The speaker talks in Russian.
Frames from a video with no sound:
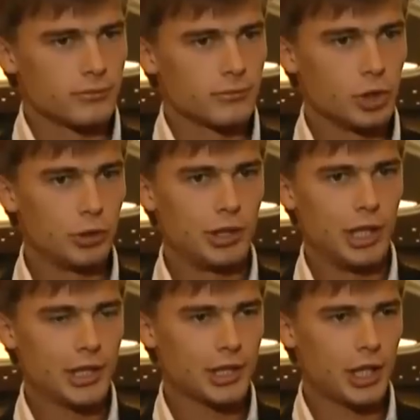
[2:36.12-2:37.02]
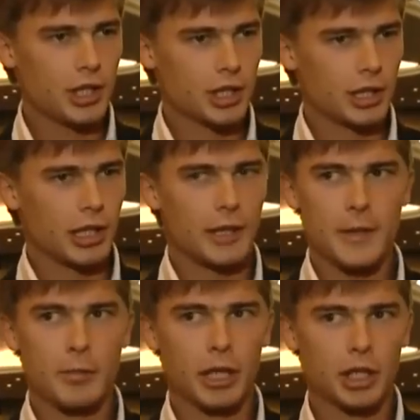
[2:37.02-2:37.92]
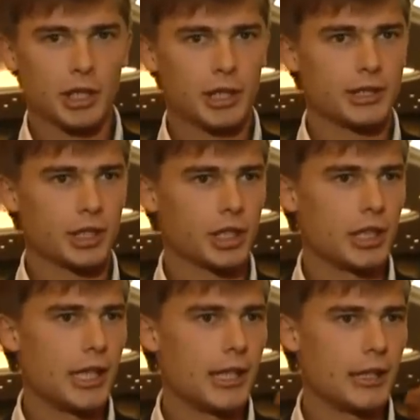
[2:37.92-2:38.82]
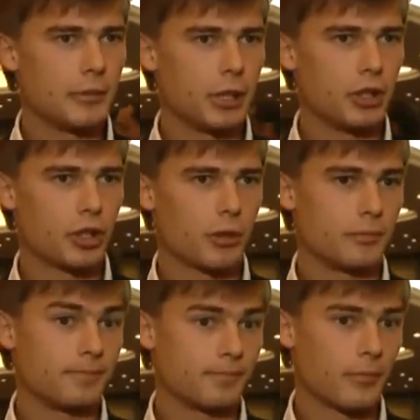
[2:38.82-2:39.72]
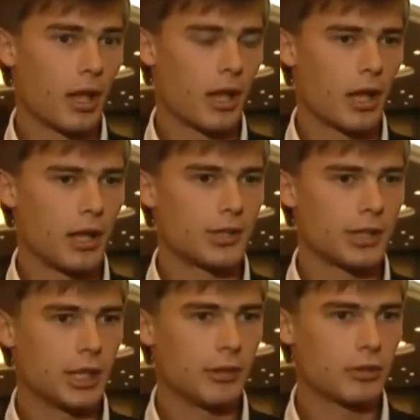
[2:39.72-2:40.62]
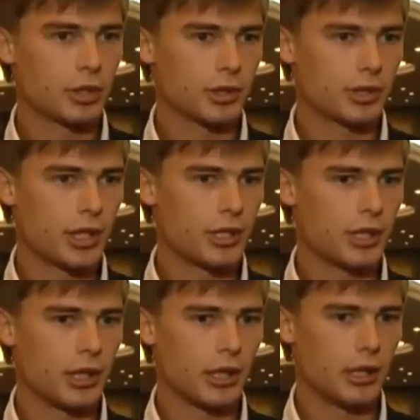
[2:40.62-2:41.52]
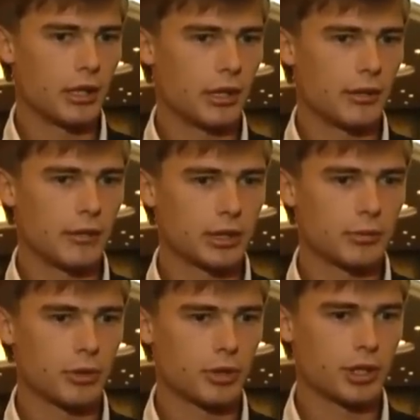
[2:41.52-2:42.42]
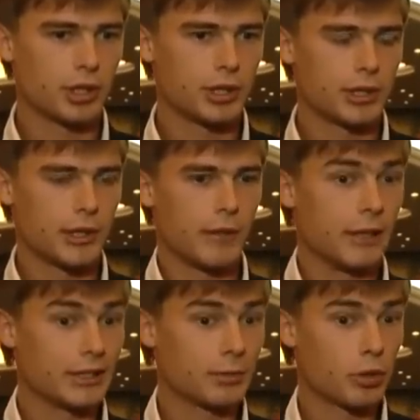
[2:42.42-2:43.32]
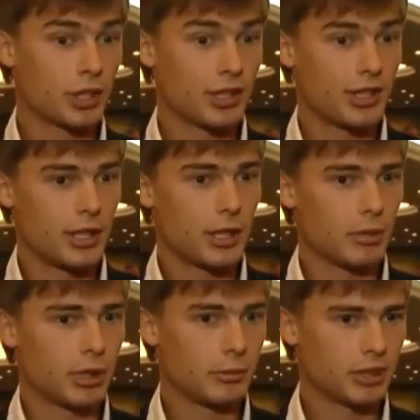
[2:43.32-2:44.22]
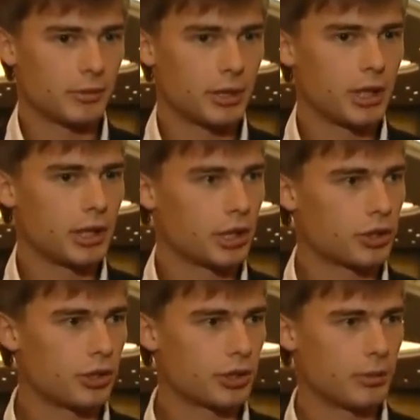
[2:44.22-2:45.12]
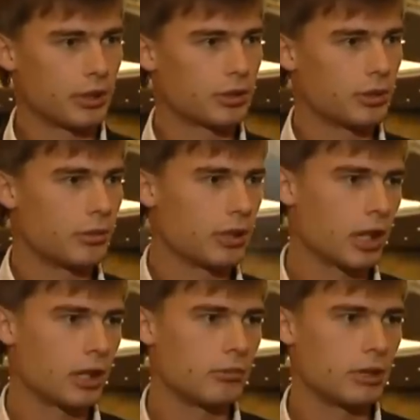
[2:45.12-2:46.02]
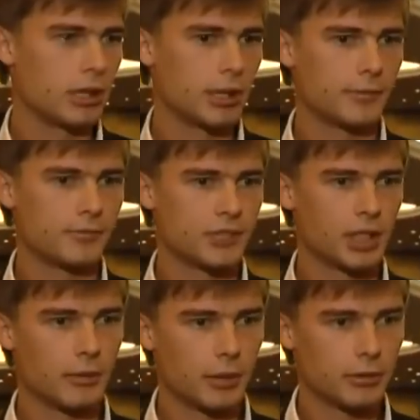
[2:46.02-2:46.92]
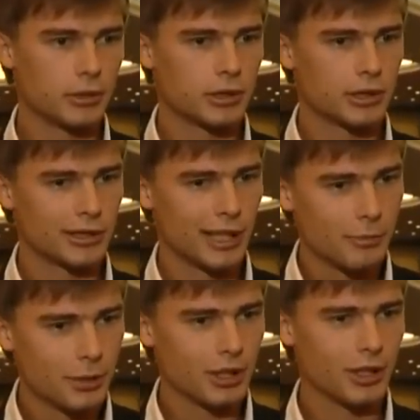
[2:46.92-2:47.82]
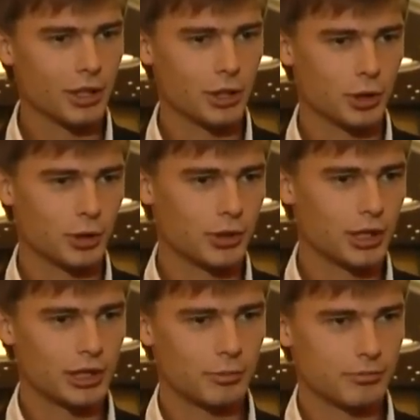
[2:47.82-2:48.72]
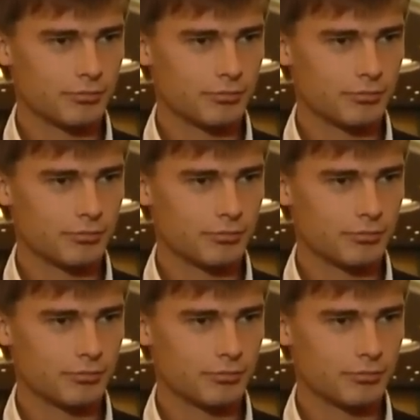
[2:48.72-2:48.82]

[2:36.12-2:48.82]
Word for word: Ну, есть, конечно, небольшие сожаления, причем э, из-за того, что, знаете, э, возможность, э, возможности не было посмотреть, на что я способен, как бы э, самое вот обидное, что если